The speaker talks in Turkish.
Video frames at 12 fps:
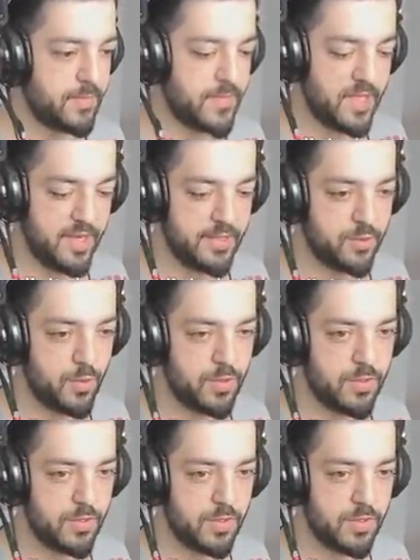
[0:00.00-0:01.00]
Gerek
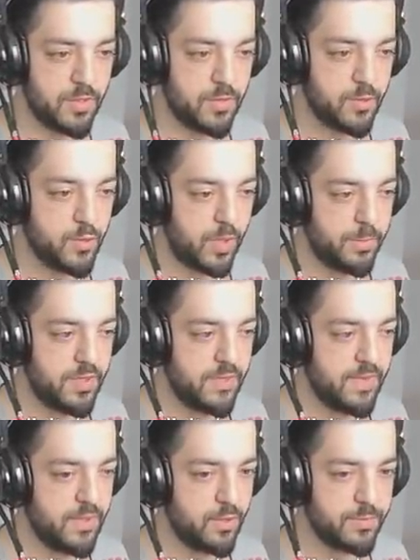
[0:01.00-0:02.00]
yok. Şu an
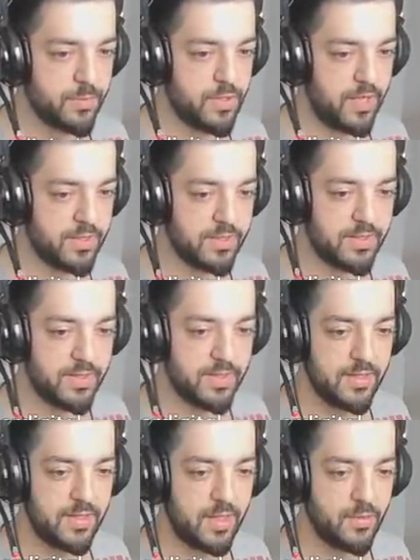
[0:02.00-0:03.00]
1v4 mü kaldık?
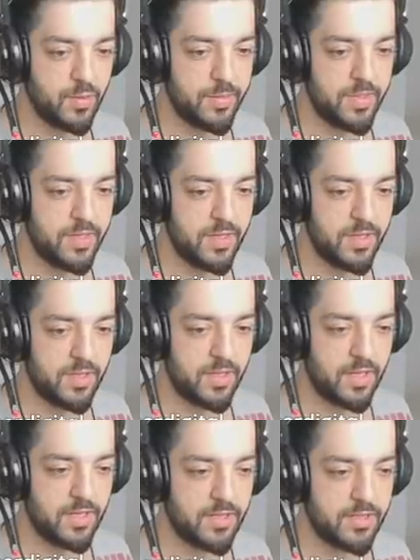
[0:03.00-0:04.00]
Ha yok biri
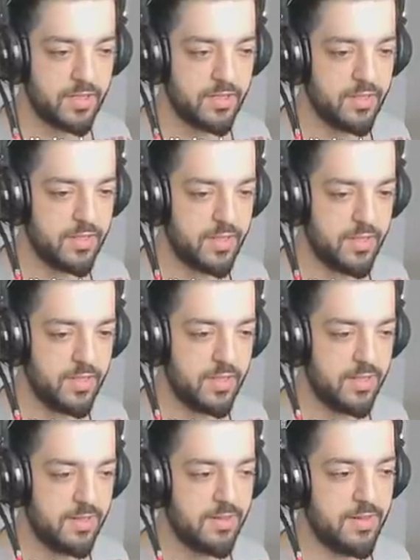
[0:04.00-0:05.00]
alandan gitti.
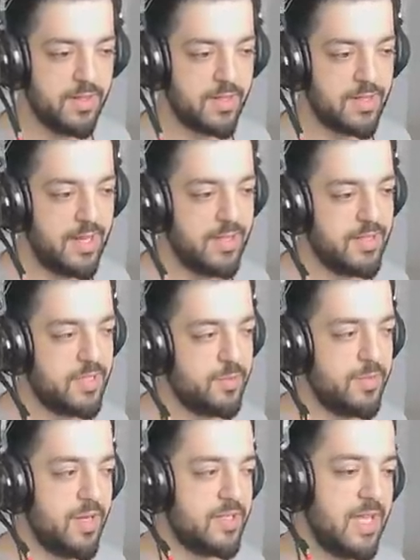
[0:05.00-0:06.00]
Ya
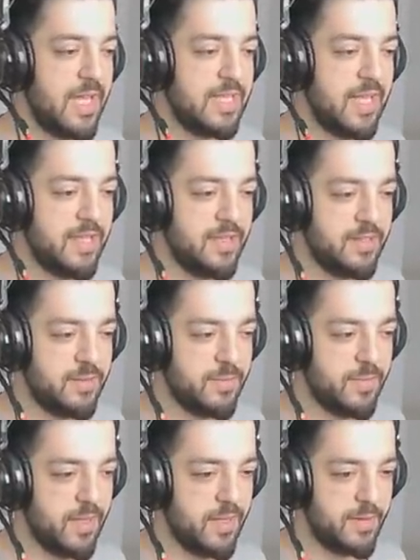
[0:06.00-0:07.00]
kardeşim biraz daha
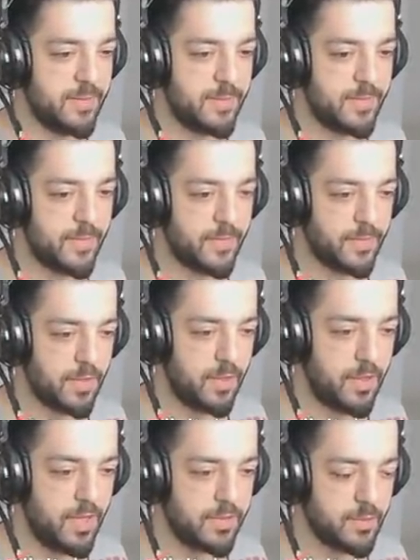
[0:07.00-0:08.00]
dayanırdım be.
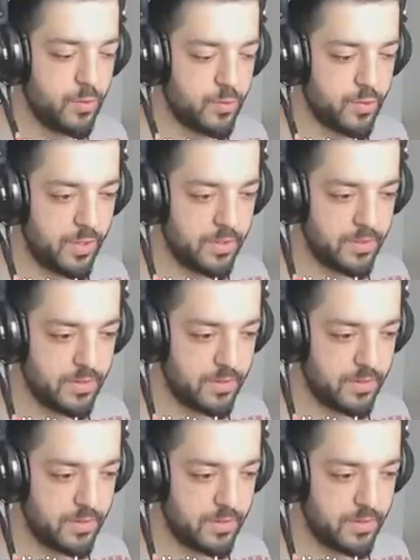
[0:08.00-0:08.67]
Aha koşuyor.